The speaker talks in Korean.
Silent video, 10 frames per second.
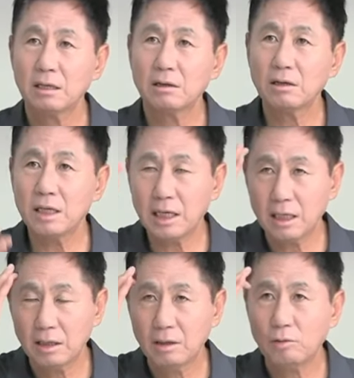거기에
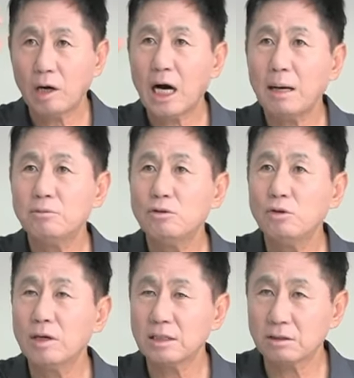
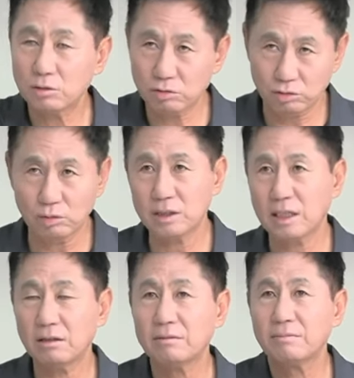화물로 해서 또 들어온대요.